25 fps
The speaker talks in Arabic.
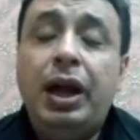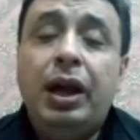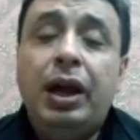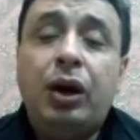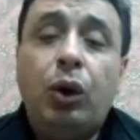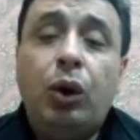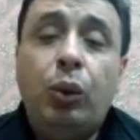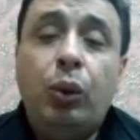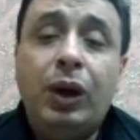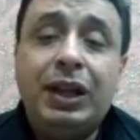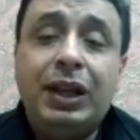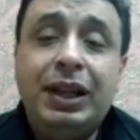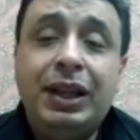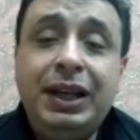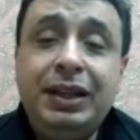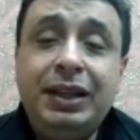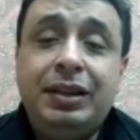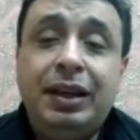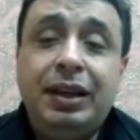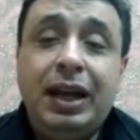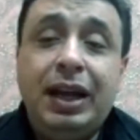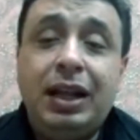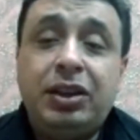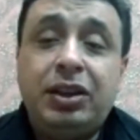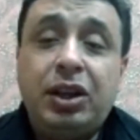قوات
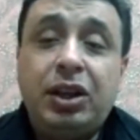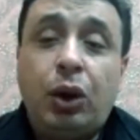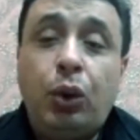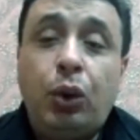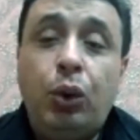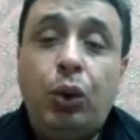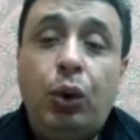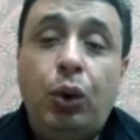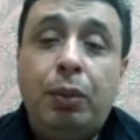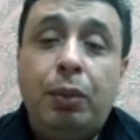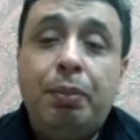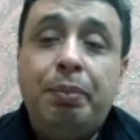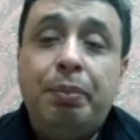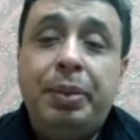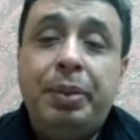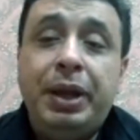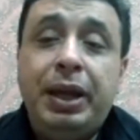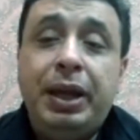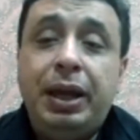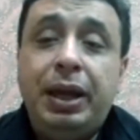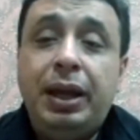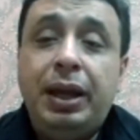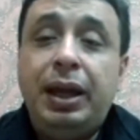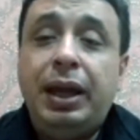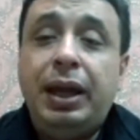الاحتلال تقوم
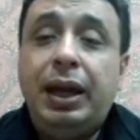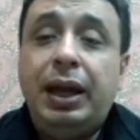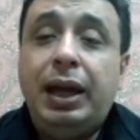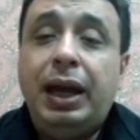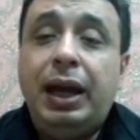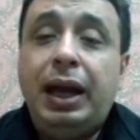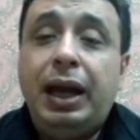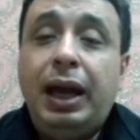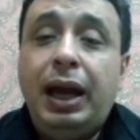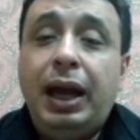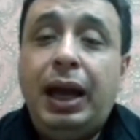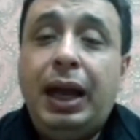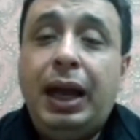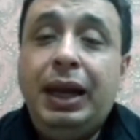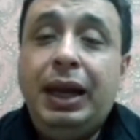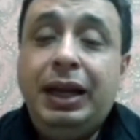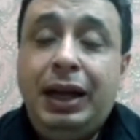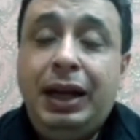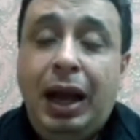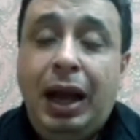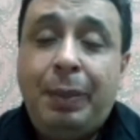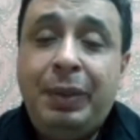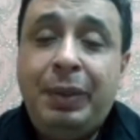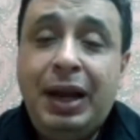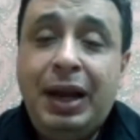
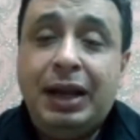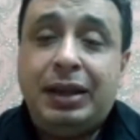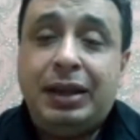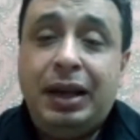بحملات